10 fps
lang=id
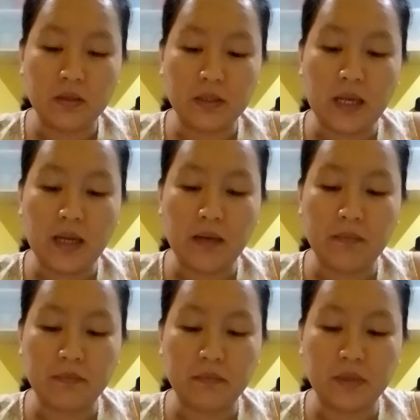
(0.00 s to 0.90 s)

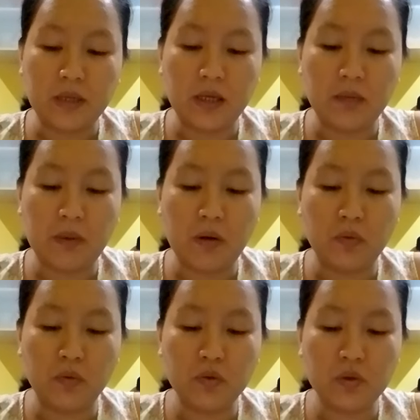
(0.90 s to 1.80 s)
Salam dari
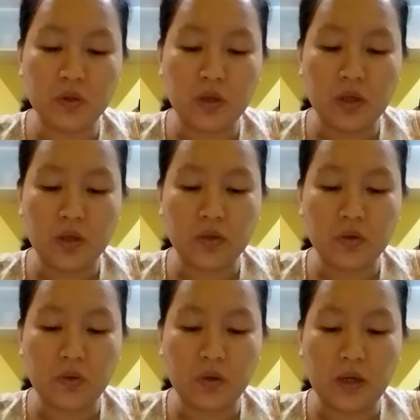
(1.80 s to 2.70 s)
Paulus,
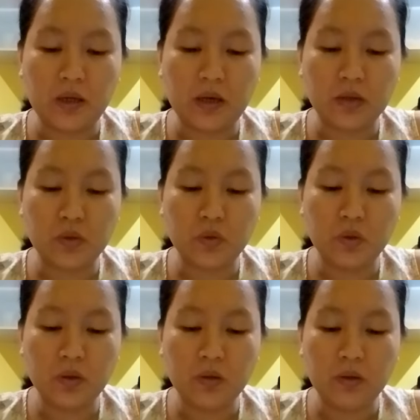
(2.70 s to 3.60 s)
seorang
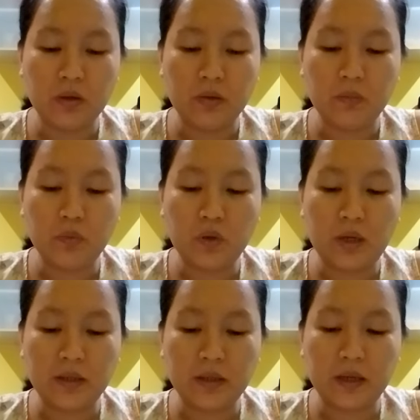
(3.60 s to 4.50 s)
rasul
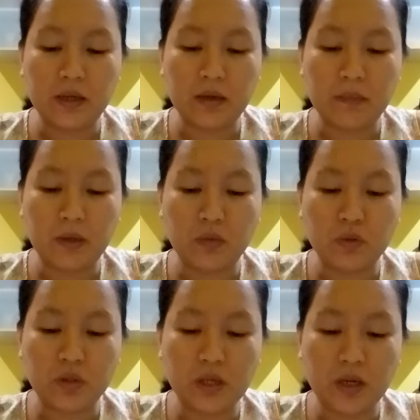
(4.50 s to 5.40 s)
bukan karena
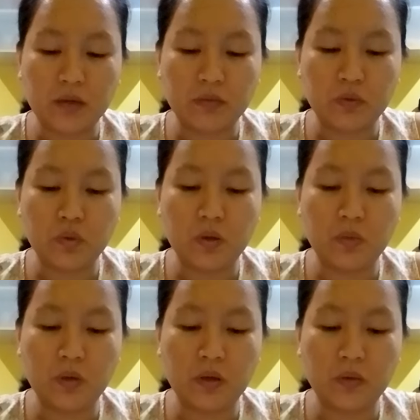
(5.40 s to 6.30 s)
manusia, juga
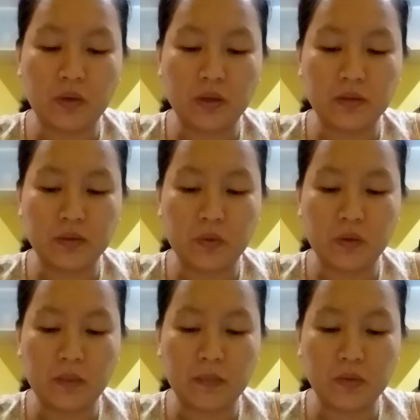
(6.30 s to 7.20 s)
bukan oleh
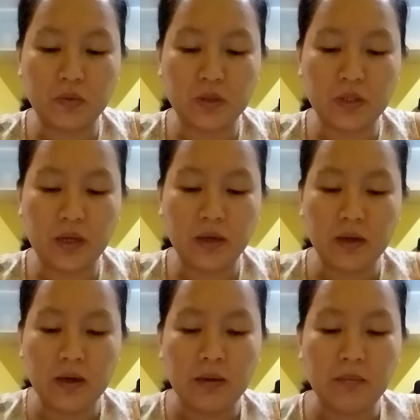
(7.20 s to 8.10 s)
seorang manusia,
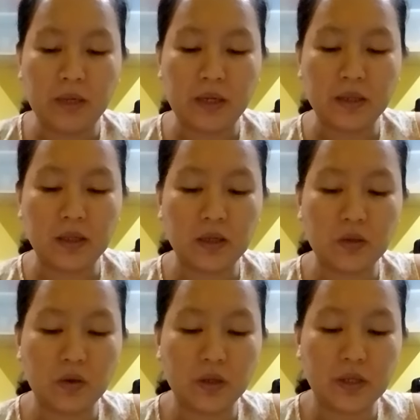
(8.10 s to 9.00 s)
melainkan
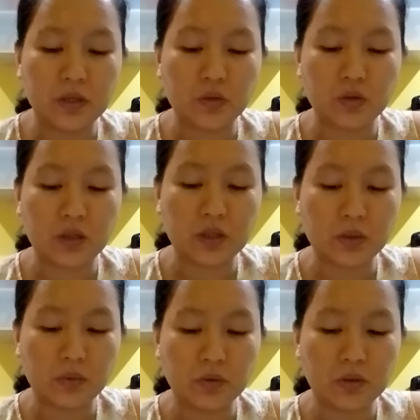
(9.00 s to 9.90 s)
oleh Yesus
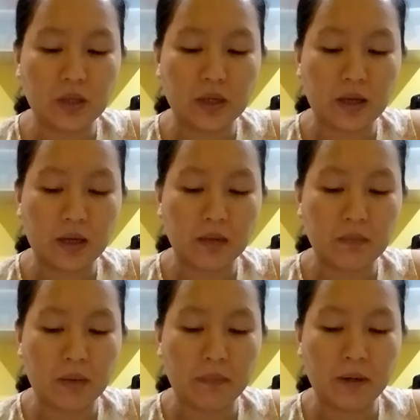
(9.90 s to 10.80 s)
Kristus dan Allah
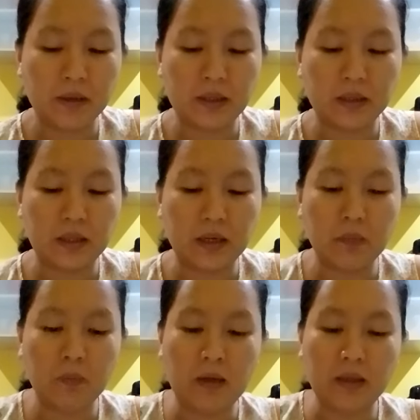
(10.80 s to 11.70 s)
Bapa yang telah
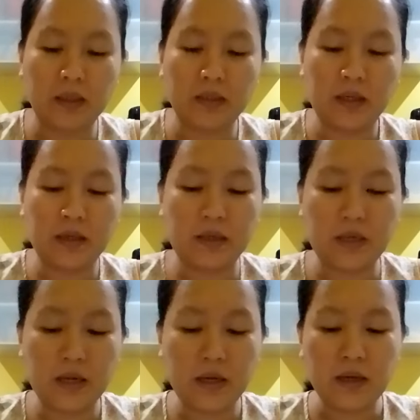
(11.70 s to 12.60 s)
membangkitkan
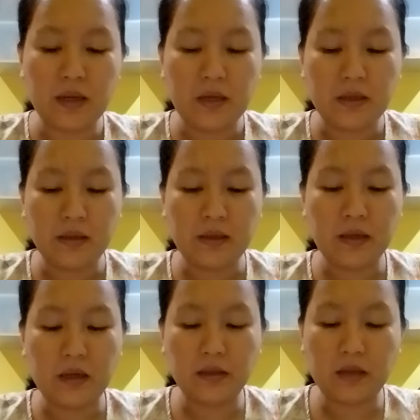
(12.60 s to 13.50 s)
dia
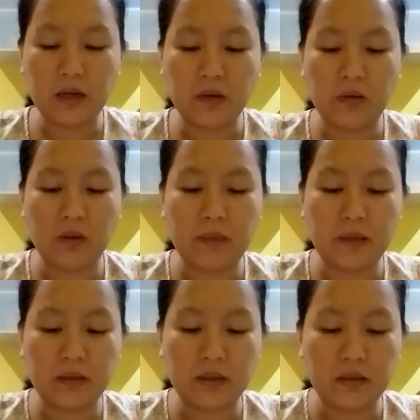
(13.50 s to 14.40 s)
dari antara orang
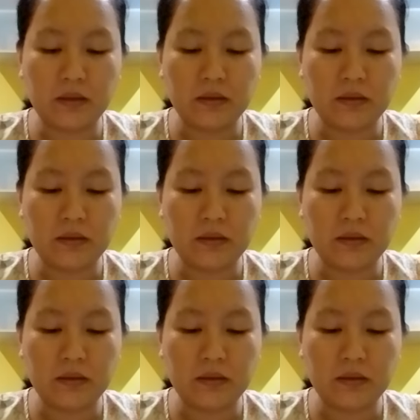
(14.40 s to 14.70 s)
mati.